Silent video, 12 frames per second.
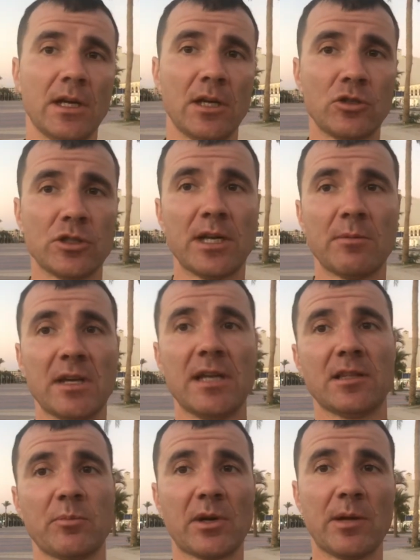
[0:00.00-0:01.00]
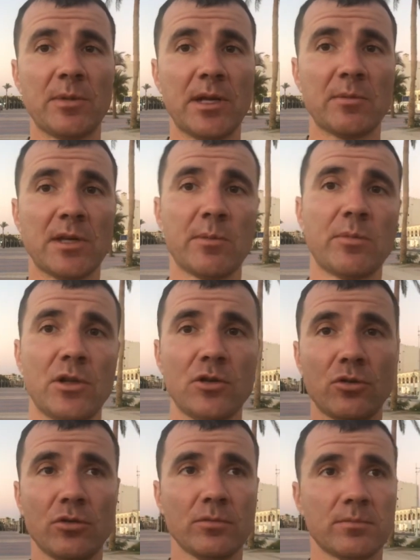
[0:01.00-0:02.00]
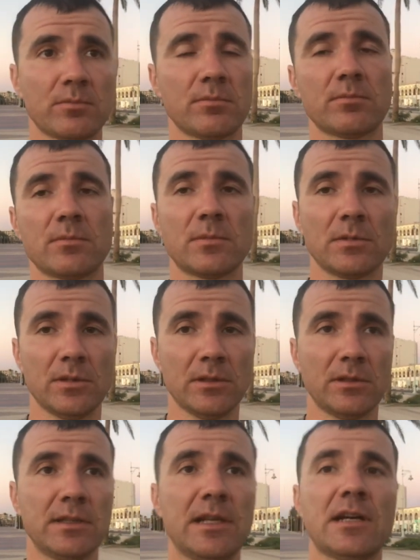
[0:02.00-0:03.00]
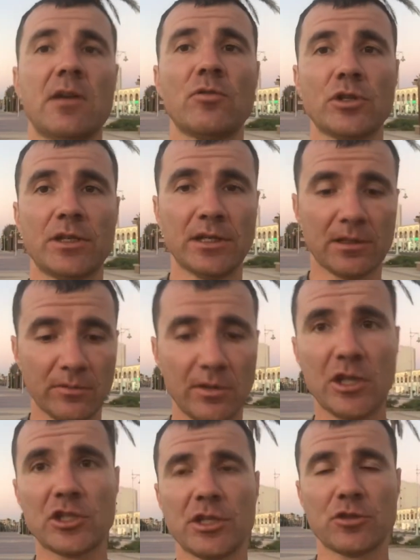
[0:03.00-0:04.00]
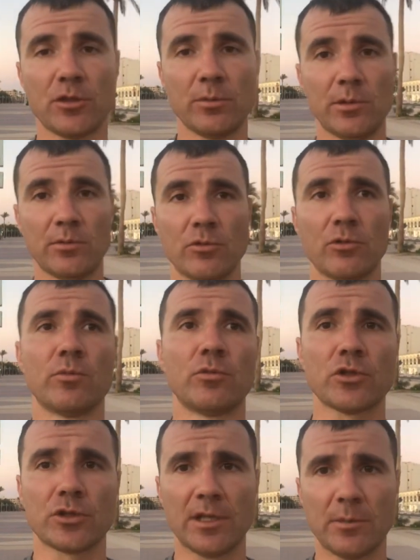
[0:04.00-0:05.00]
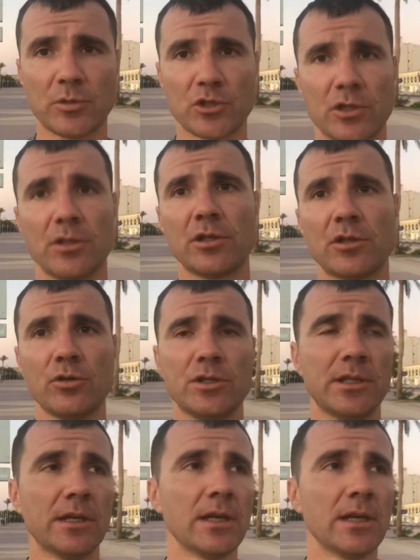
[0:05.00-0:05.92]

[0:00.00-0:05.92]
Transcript: То есть для меня этой проблем не было. Но э, для кого-то это важно, особенно, ну, может, для пожилых людей,